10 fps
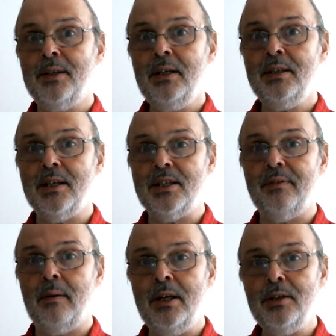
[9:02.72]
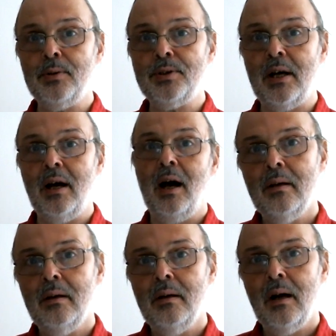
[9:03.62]
портрет кисти Фабрициуса,
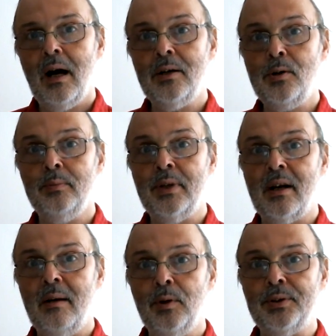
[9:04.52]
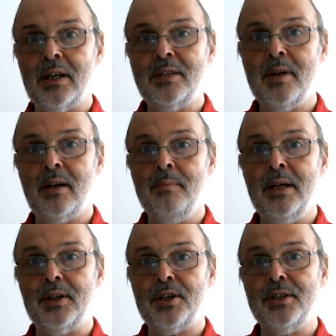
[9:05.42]
огромная работа размером
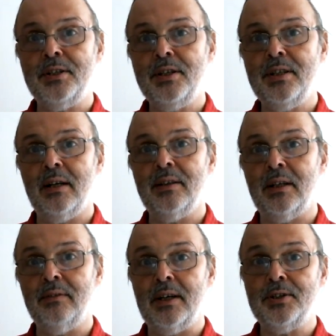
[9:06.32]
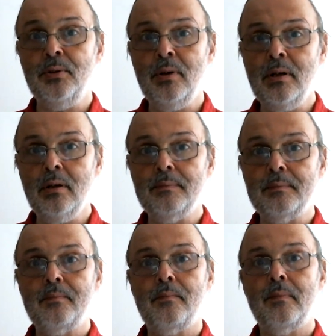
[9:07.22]
метр шестьдесят на два сорок,
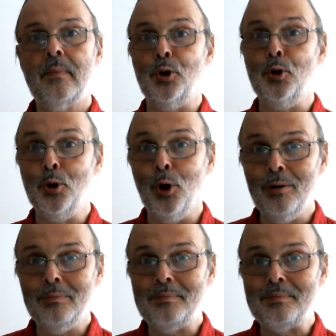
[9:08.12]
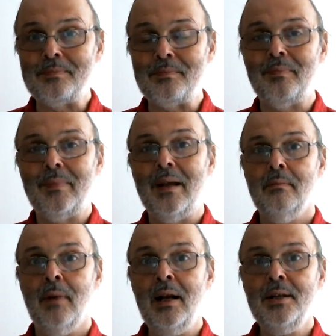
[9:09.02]
но
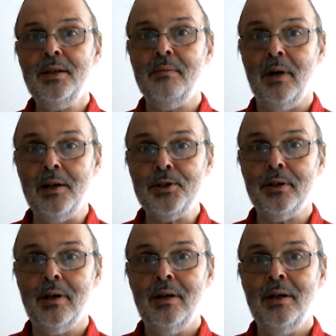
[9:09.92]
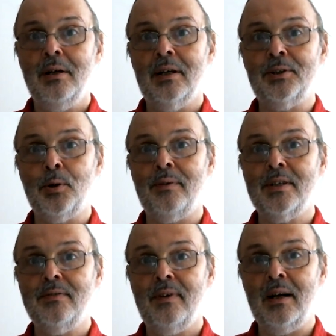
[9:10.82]
маленький мальчик,
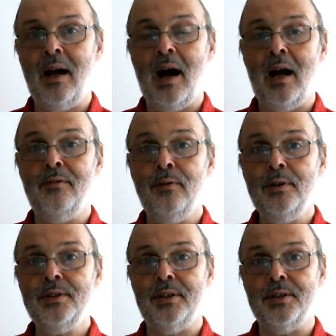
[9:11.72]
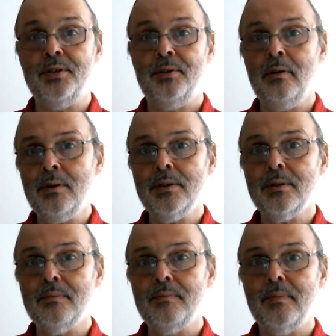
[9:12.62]
которого звали Альфонс де
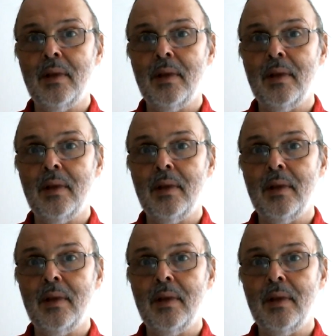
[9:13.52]
Стерс,